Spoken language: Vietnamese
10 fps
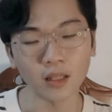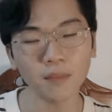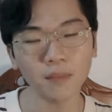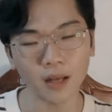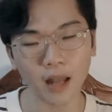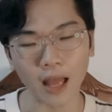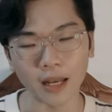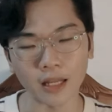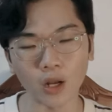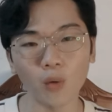tiết bên Đài
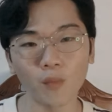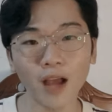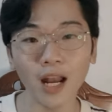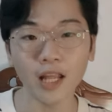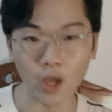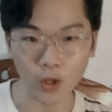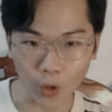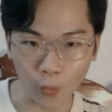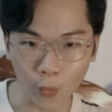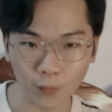thì nó cũng khá là dễ
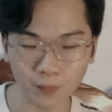chịu.